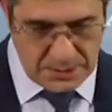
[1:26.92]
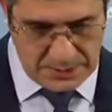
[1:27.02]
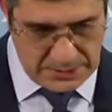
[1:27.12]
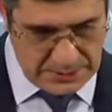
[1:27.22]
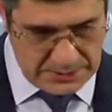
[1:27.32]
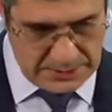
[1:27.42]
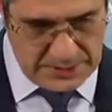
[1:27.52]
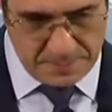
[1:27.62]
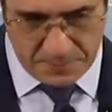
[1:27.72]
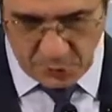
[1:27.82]
que
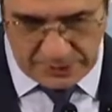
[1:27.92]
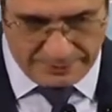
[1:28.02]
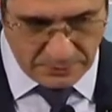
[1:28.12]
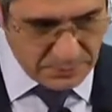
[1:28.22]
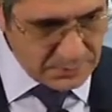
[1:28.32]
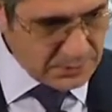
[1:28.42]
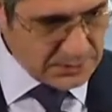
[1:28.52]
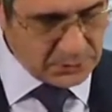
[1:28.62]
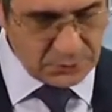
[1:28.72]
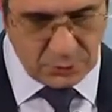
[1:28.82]
ha empeorado en
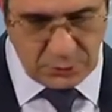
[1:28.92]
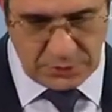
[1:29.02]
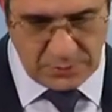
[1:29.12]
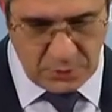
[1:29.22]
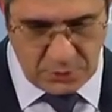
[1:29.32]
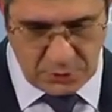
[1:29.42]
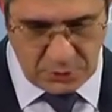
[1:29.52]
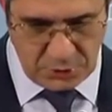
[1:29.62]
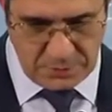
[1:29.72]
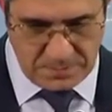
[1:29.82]
estos
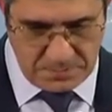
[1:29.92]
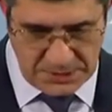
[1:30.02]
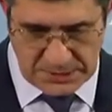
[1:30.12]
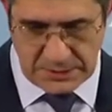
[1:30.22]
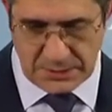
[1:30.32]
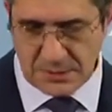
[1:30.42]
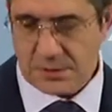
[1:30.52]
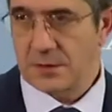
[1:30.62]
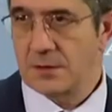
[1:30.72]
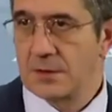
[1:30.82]
últimos
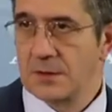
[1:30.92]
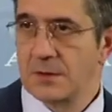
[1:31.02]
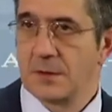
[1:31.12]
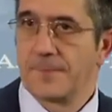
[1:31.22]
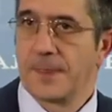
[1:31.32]
meses, eh,